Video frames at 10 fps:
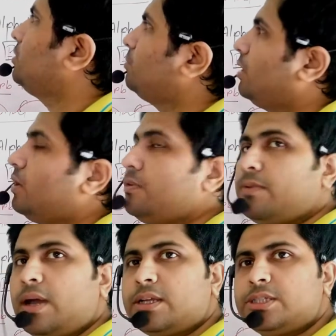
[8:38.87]
যদি বলা হয়
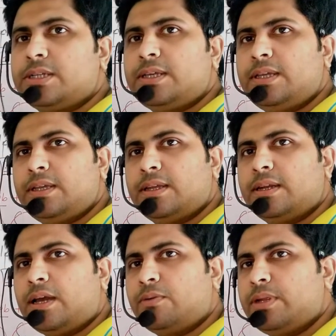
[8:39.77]
ফাংশন কি
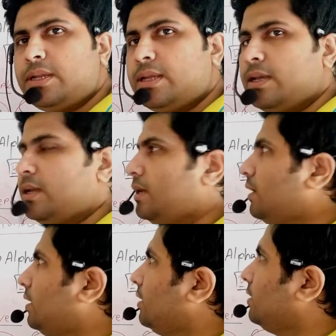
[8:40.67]
নাউনের
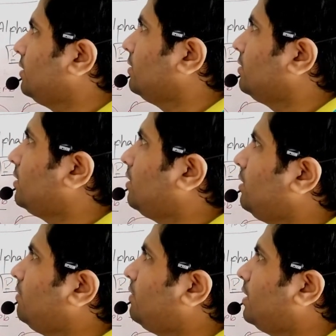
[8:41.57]

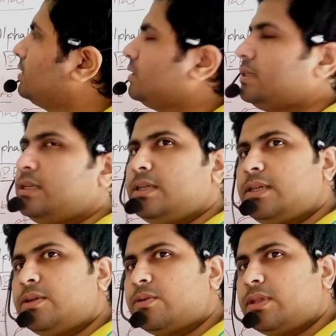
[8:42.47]
তাহলে ফাংশন কি
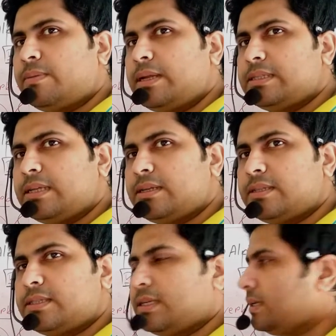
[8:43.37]
কি করতে পারে
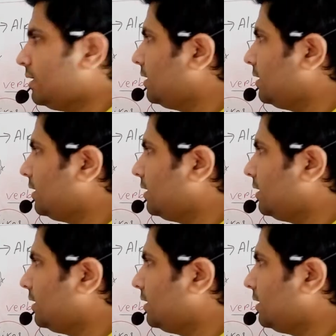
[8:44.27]
সেন্টেন্সে